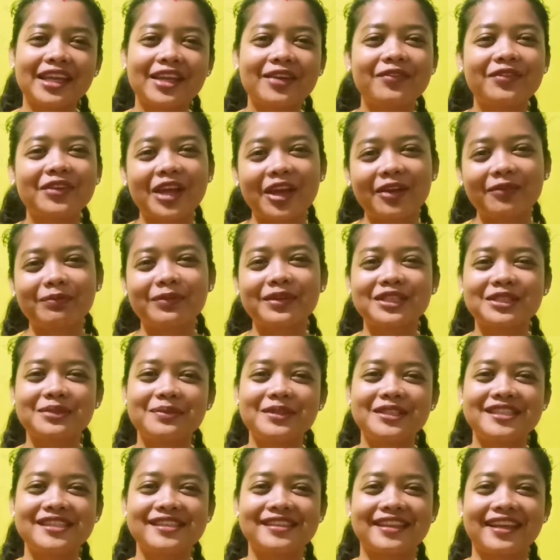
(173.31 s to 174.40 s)
गिफ्ट हैम्पर्स
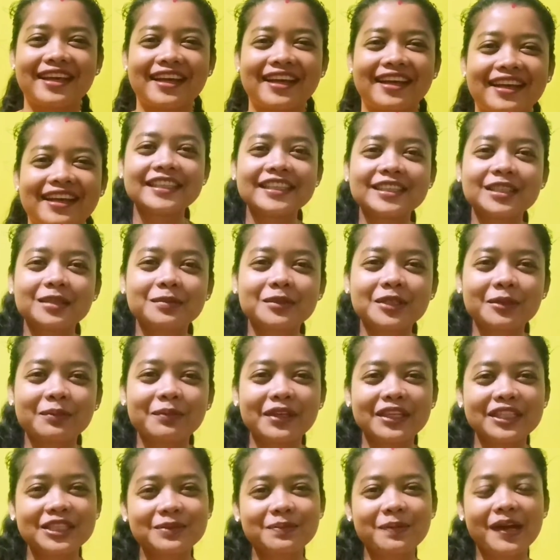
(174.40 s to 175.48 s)
भी जीता है एंड सबसे
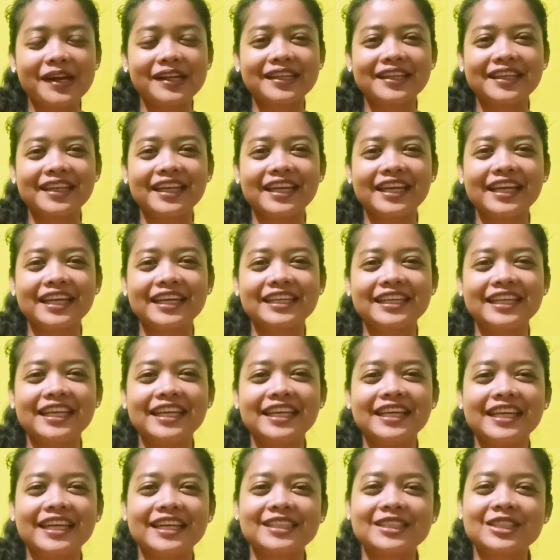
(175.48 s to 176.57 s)
बेस्ट पार्ट ये है कि
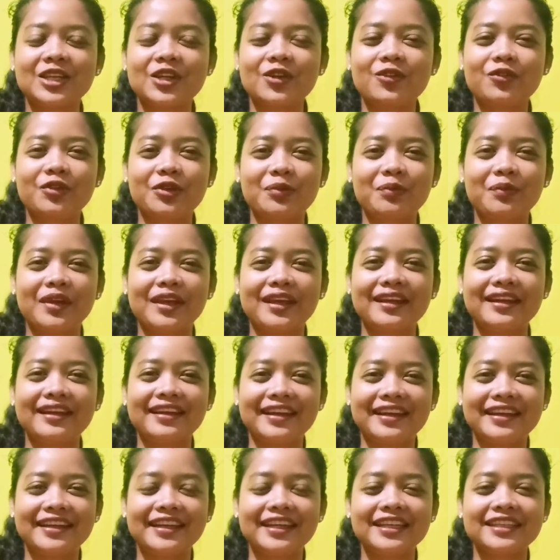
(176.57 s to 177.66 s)
ये सिर्फ फीमेल
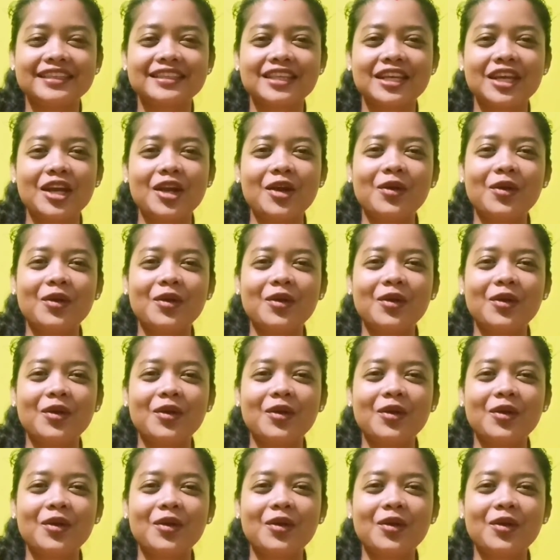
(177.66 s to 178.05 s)
लेडीज़